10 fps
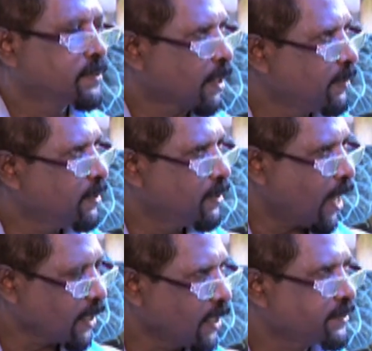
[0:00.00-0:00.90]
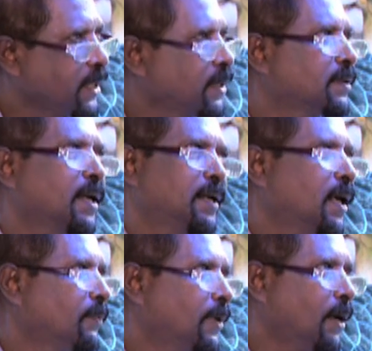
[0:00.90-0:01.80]
தமிழ் ஆங்கிலத்தில் இருந்தால்
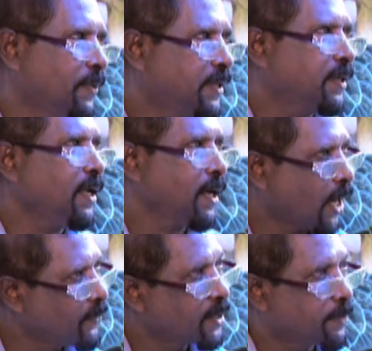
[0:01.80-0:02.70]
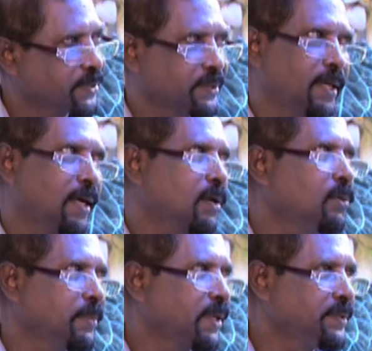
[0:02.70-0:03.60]
என்ன அவ அவற்றை
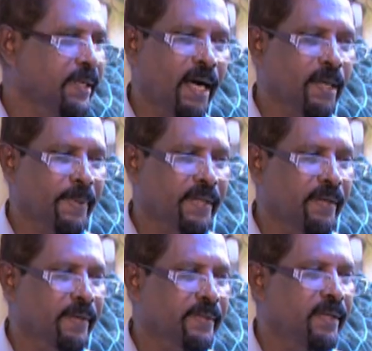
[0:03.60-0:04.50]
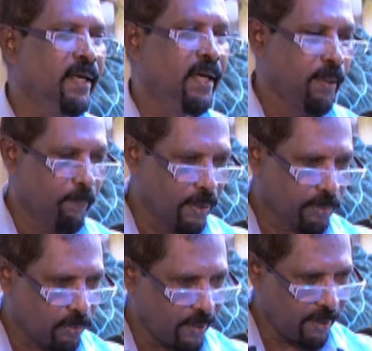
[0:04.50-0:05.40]
ஆவணப்படுத்துதலாகவும் இது காணப்படுகின்றது
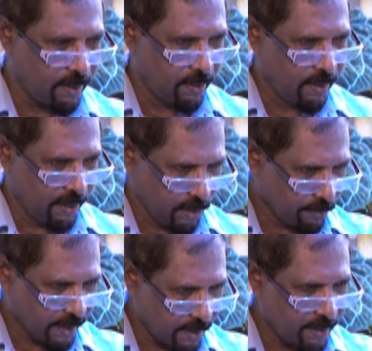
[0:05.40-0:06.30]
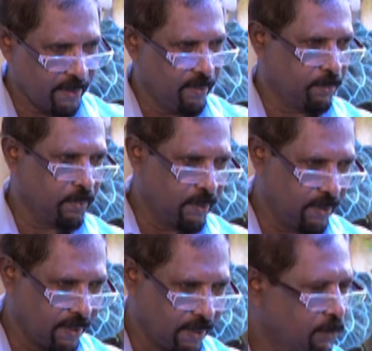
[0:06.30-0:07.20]
இப்பொழுது கூட இன்னும் இரண்டு
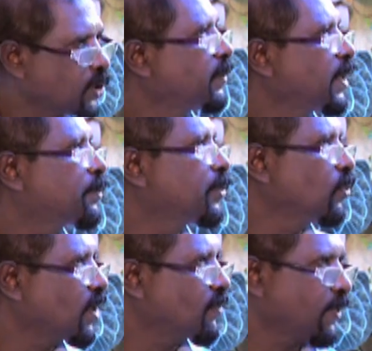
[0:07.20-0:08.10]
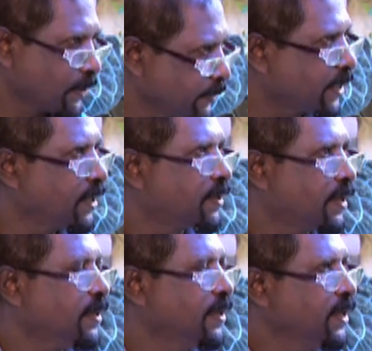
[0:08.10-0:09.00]
மொழிபெயர்ப்பு நூல்கள்
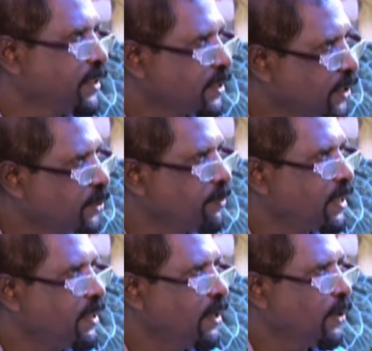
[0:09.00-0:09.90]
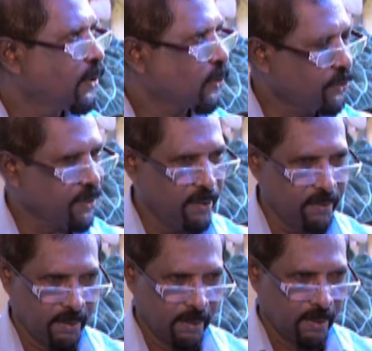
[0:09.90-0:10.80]
வரவிருக்கின்றன இரண்டுமே ஒன்று
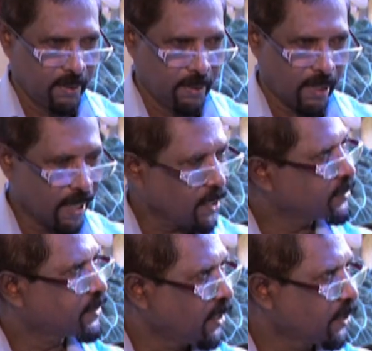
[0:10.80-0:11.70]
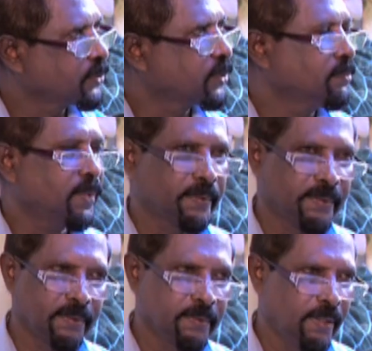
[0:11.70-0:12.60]
ஆங்கிலத்தில் இருந்தும்
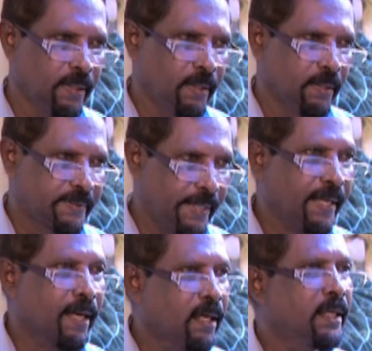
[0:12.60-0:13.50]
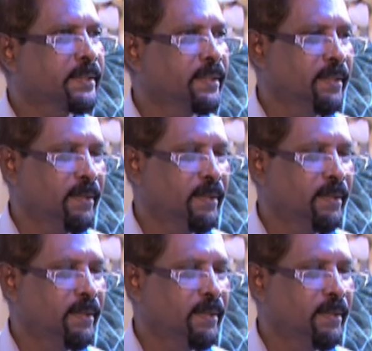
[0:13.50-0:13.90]
அது தே கஹட்ட